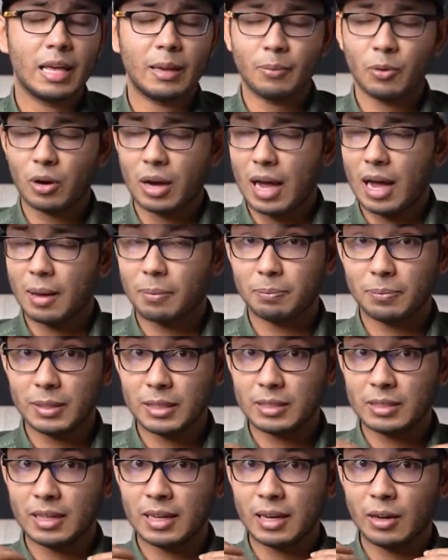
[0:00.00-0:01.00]
এবং
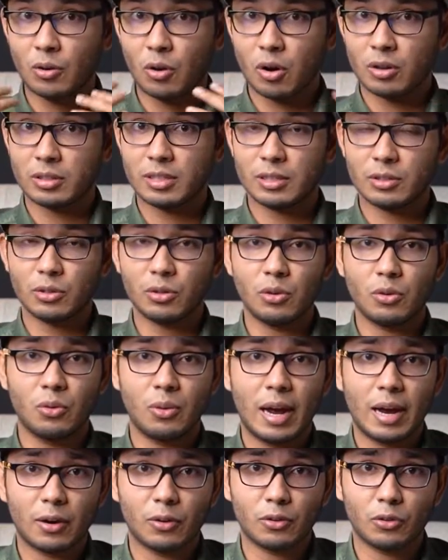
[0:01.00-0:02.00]
আপনি যে কন্টেন্টগুলো
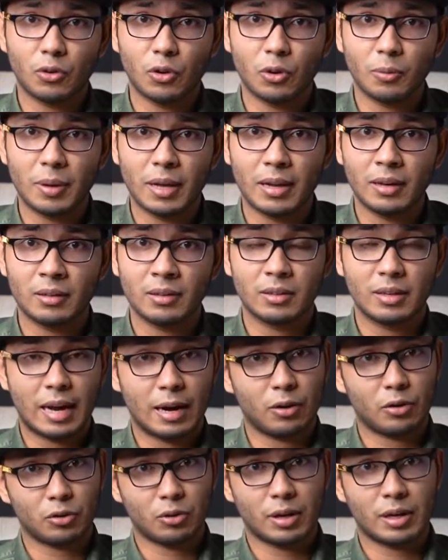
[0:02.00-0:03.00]
রেকর্ড করবেন
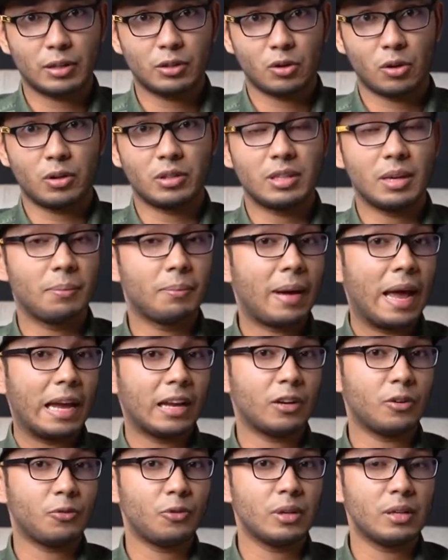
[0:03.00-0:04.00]
রেকর্ড করার জন্য যে
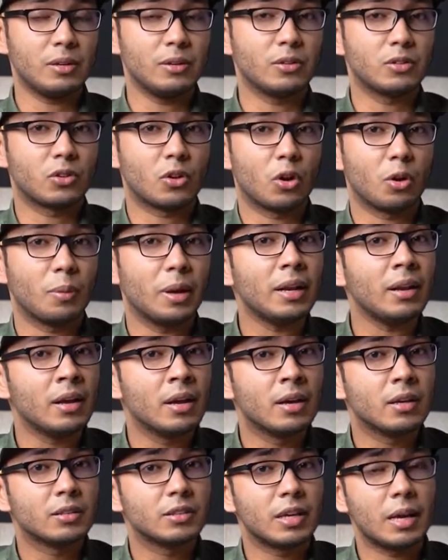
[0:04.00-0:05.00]
মাইক্রোফোন ইউজ করবেন
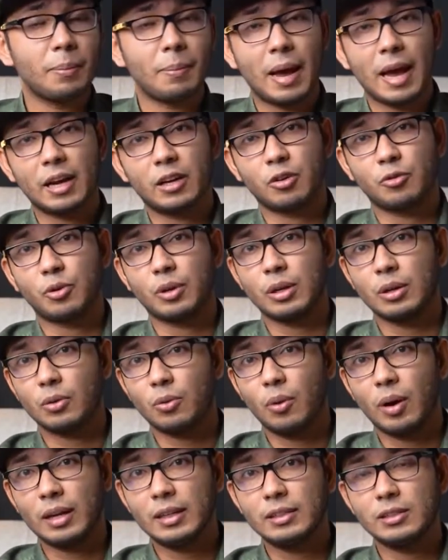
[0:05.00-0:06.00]
সেই মাইক্রোফোনের
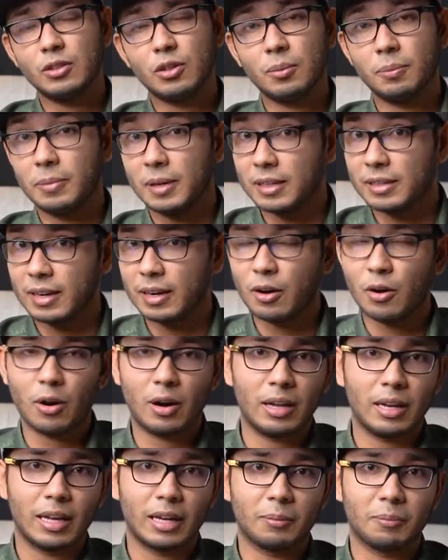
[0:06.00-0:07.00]
কোয়ালিটিও বেটার
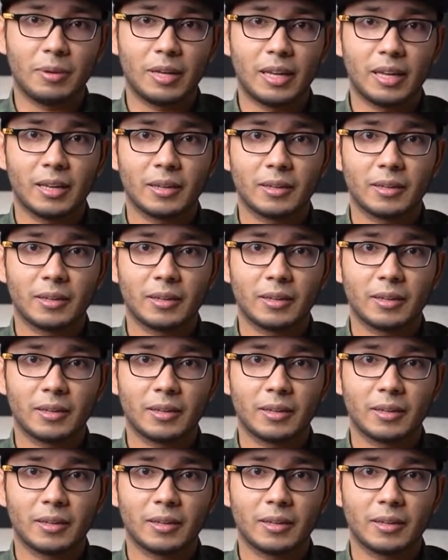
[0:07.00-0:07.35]
হওয়া লাগবে